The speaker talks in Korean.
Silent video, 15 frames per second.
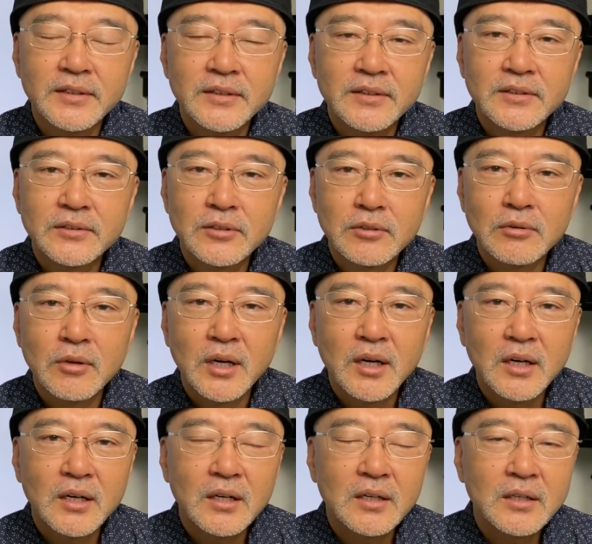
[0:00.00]

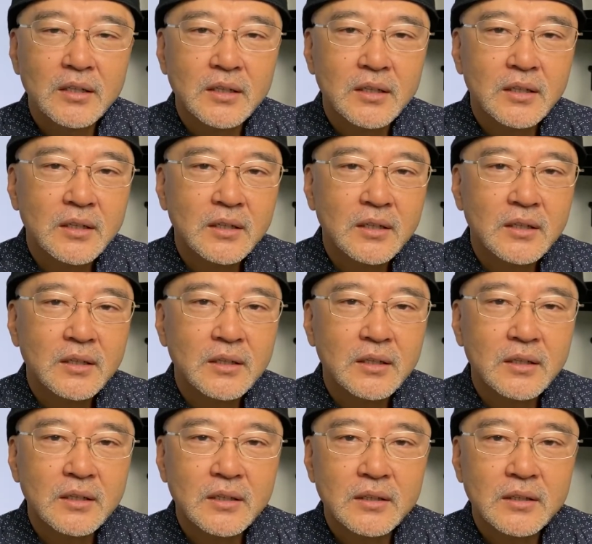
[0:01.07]
그들과 어,